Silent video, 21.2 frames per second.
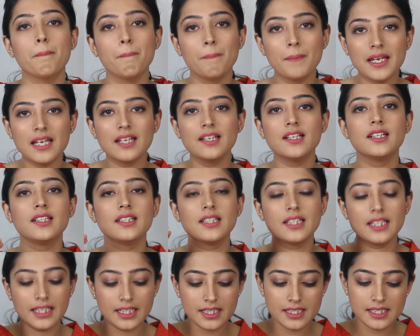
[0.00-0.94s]
मेन
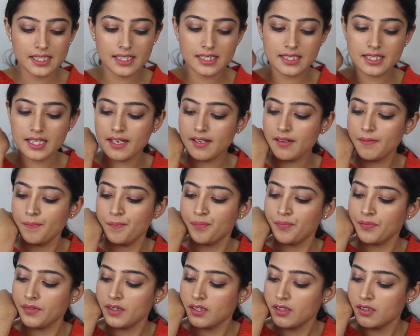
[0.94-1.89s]
इंग्रेडिएंट है
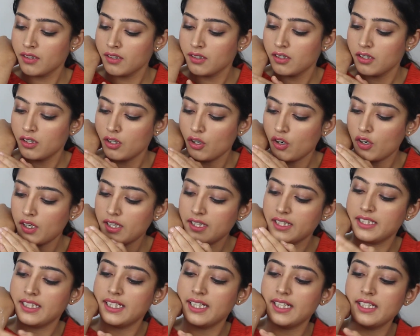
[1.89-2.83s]
और
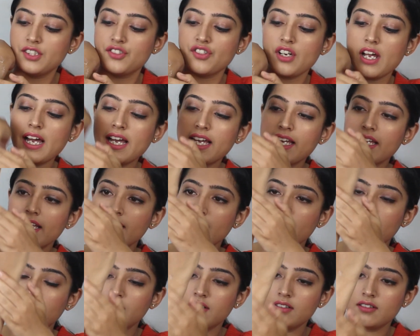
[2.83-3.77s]
ये ड्राई
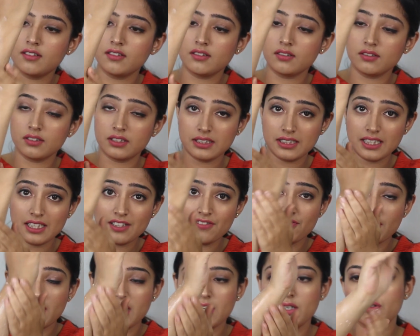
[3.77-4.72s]

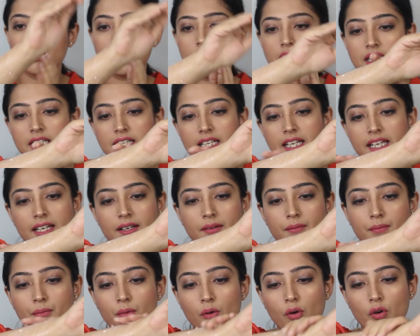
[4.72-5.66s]
स्किन वालों के लिए एक
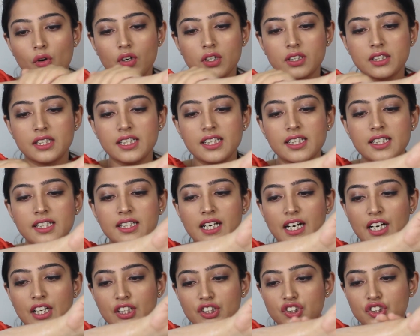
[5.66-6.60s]
बहुत ही
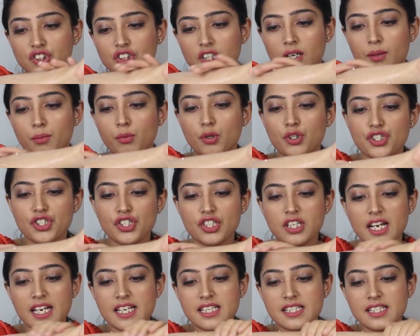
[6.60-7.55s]
अच्छा
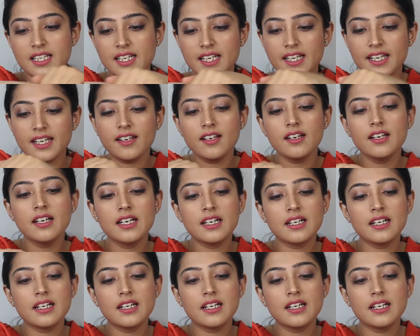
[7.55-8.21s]
मॉइस्चराइज़र है